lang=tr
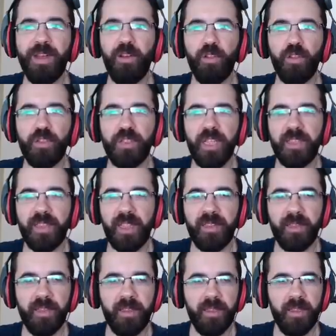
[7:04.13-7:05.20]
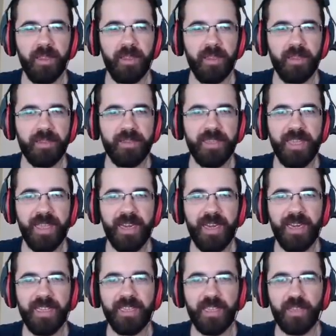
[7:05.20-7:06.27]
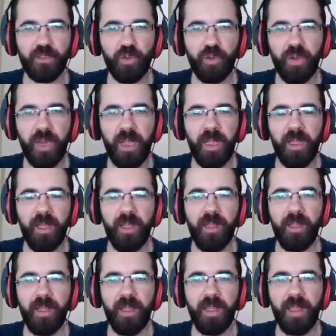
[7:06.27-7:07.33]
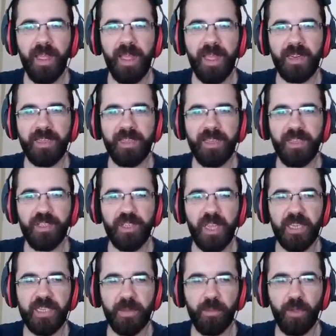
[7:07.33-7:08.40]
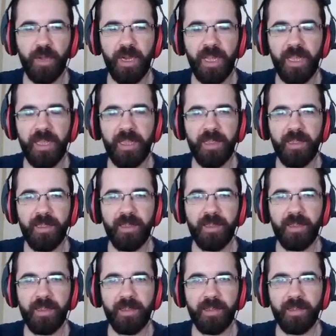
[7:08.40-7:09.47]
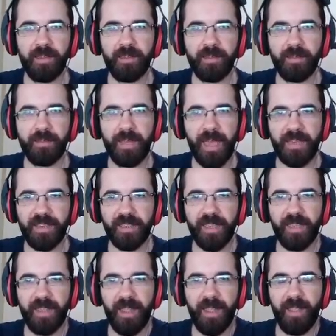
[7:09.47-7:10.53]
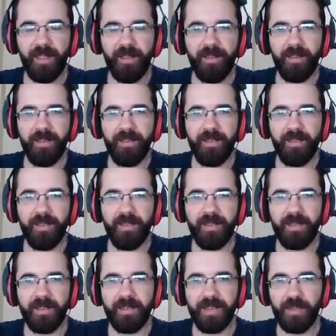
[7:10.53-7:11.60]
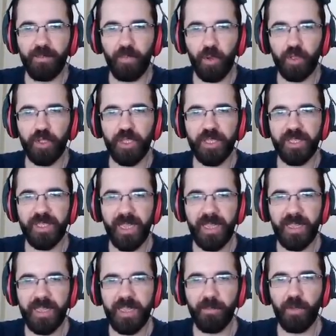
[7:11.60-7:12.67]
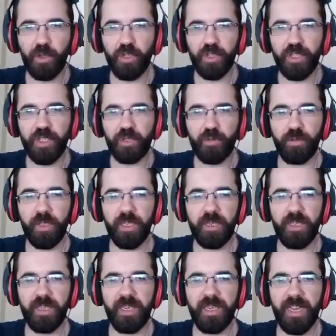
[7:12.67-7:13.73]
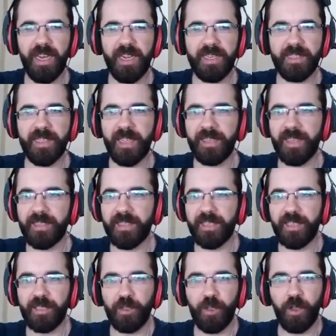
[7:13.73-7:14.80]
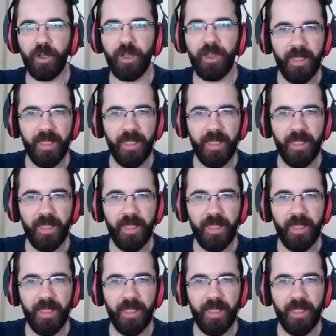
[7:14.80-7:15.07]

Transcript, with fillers: olur zaten. Siyan eledikten sonra e, eğer green şeyse böyle e, gerçekten de impostersa emergency kullanır green eleriz zaten sıkıntı yok.